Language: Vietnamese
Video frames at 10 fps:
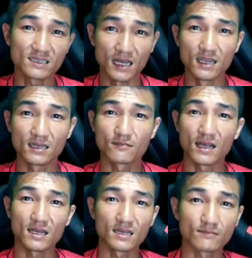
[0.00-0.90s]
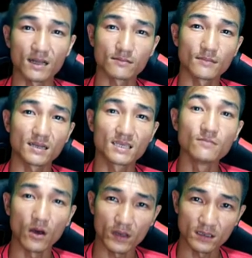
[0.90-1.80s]
trợ lực bằng bằng bằng
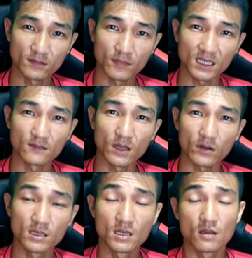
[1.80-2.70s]
kim loại bằng kim loại